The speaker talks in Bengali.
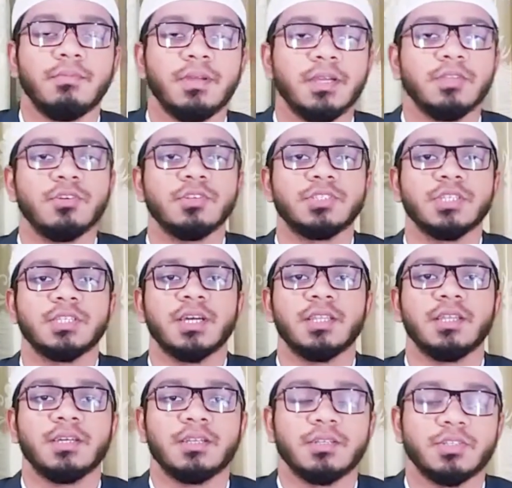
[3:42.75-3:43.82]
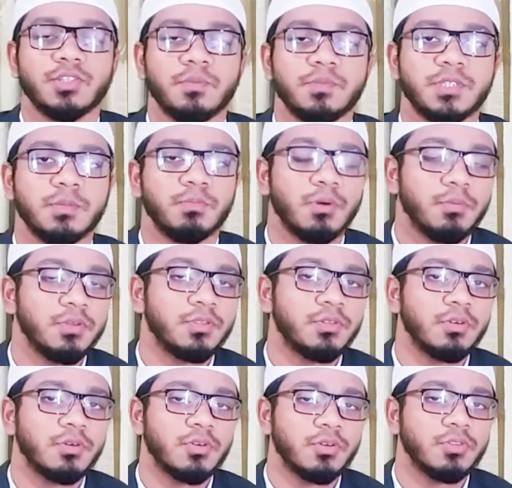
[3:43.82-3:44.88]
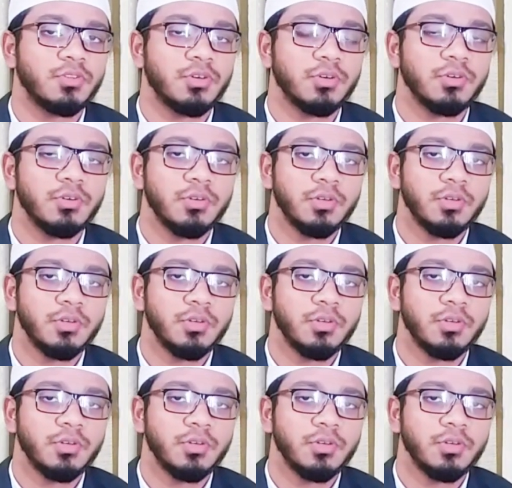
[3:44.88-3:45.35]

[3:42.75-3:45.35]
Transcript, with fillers: ভেদ হচ্ছে তাদের সবচেয়ে পবিত্র গ্রন্থ